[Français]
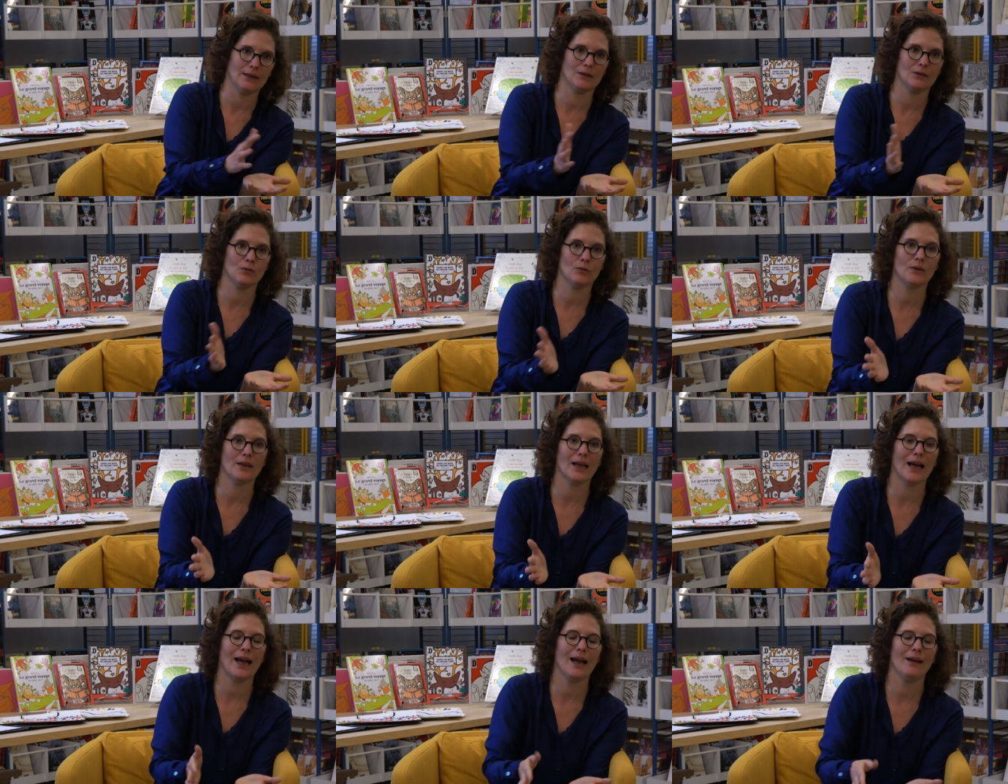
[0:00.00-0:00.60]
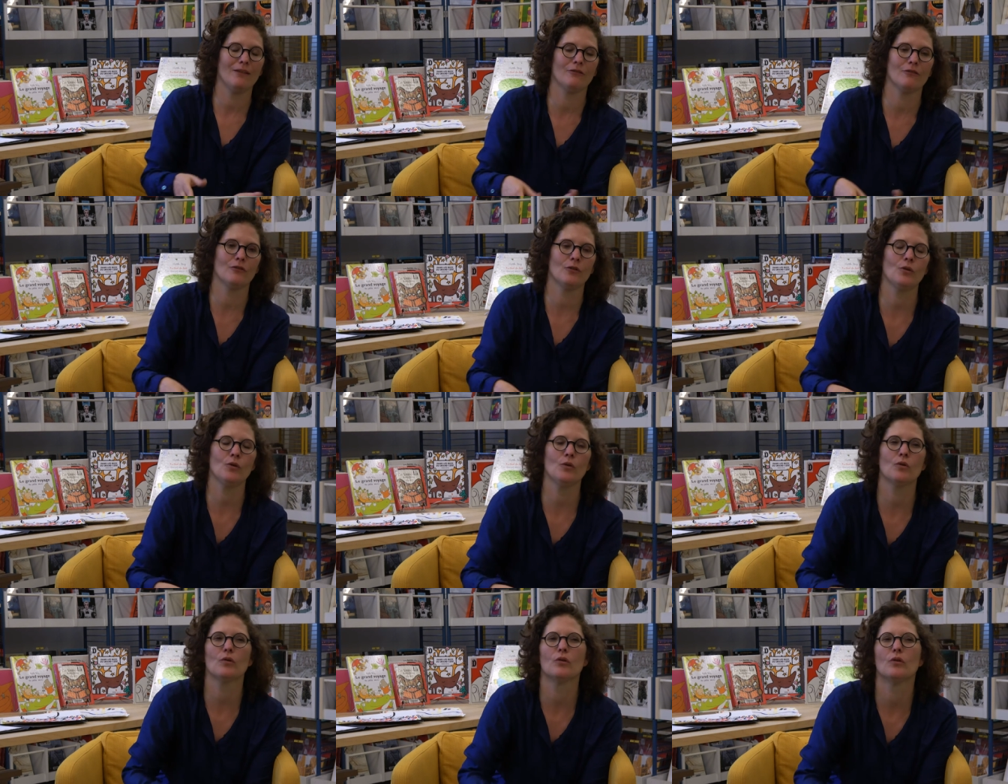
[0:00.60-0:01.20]
donc
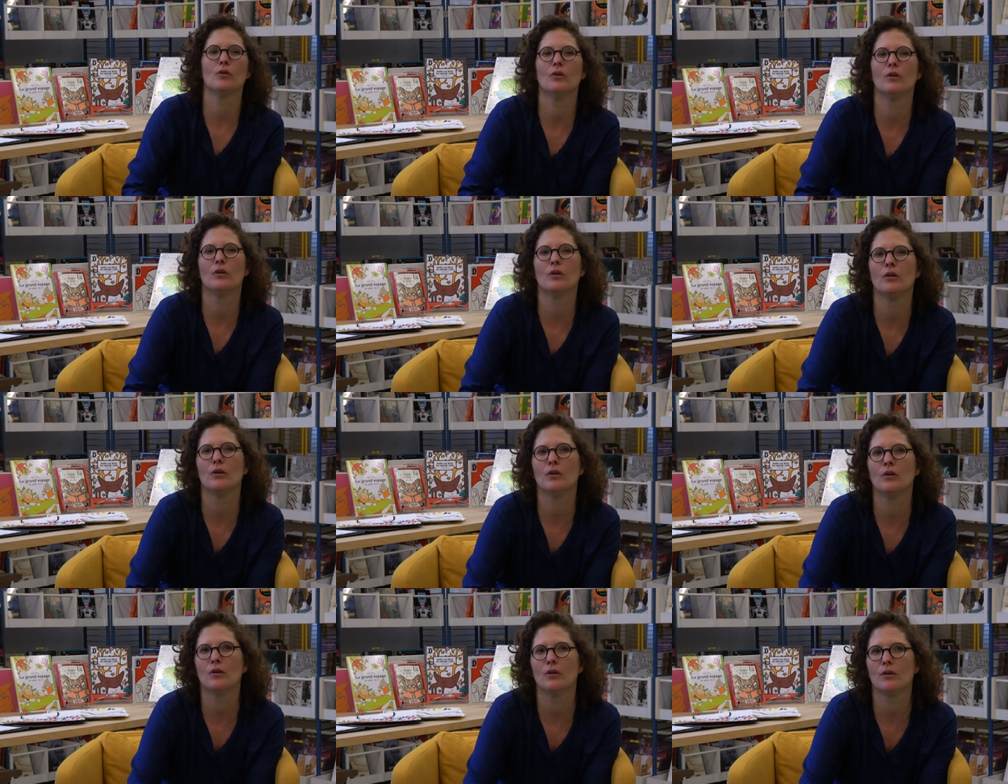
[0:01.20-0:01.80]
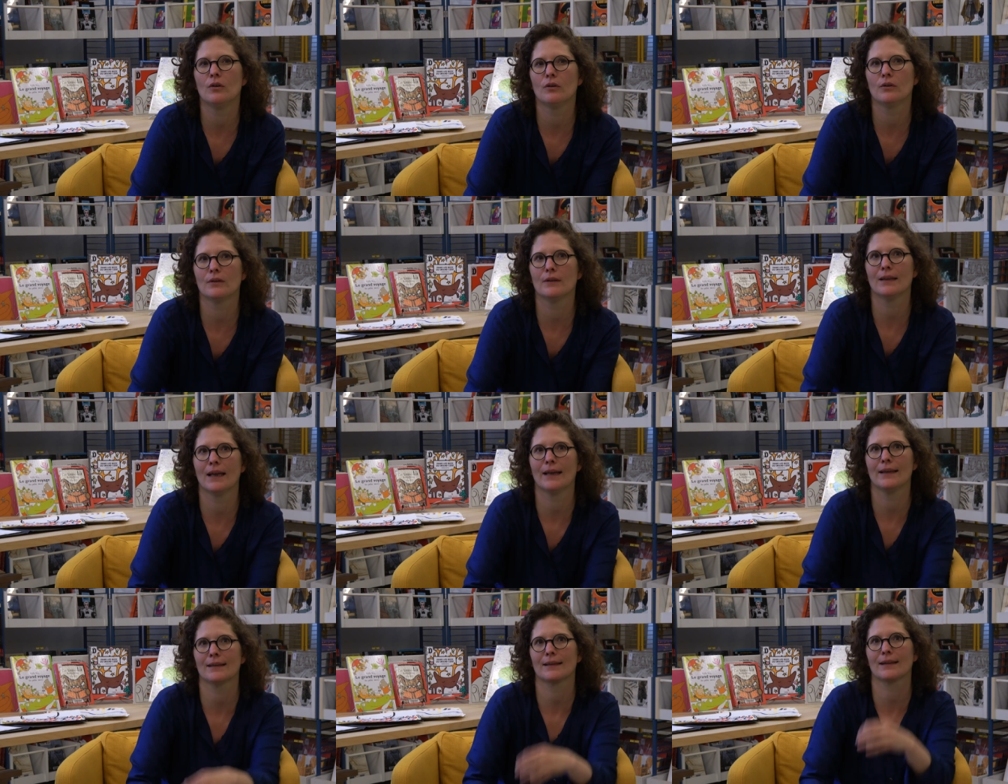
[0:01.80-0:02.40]
avant euh,
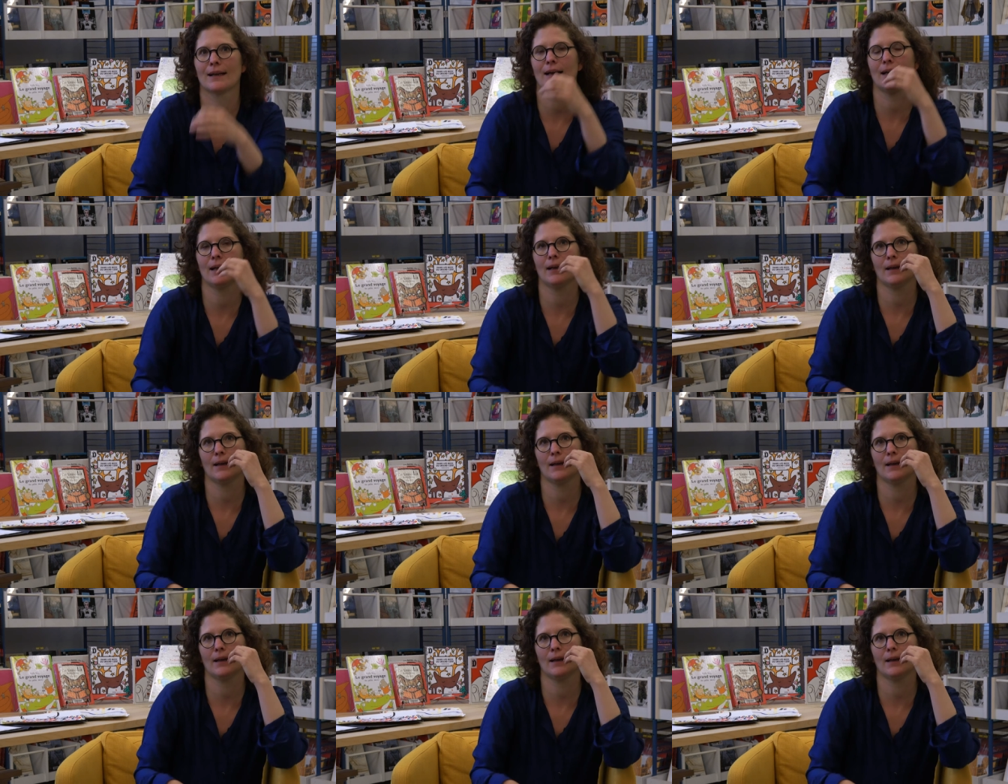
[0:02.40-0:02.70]
d'être